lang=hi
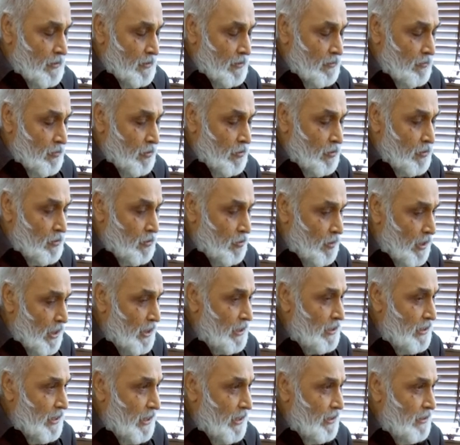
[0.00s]
वो खोला
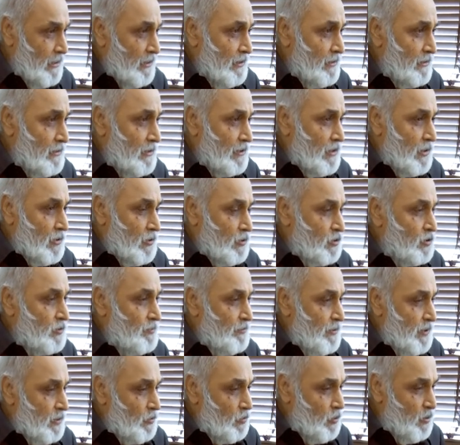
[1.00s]
गया है उस
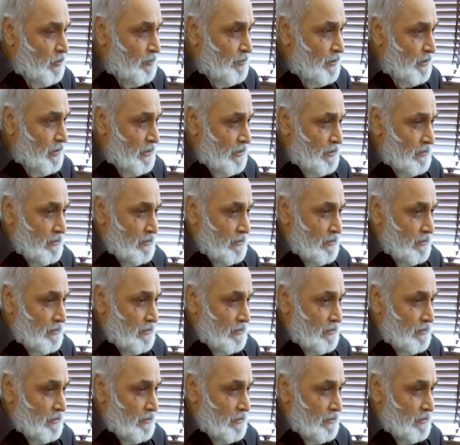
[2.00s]
पर कोई भी